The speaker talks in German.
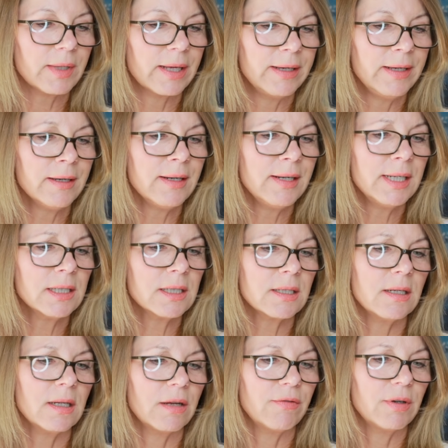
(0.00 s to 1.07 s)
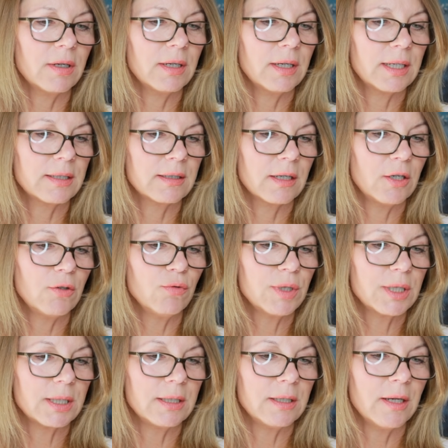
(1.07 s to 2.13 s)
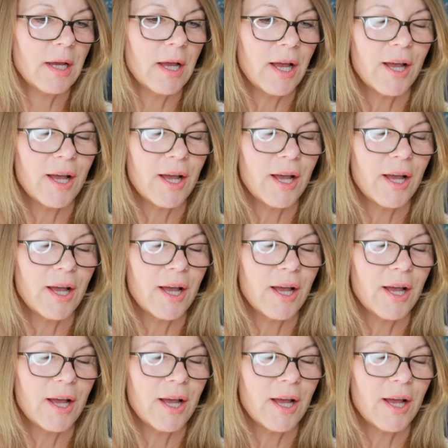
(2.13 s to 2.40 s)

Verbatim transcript: Ihren letzten Lover hat Lucy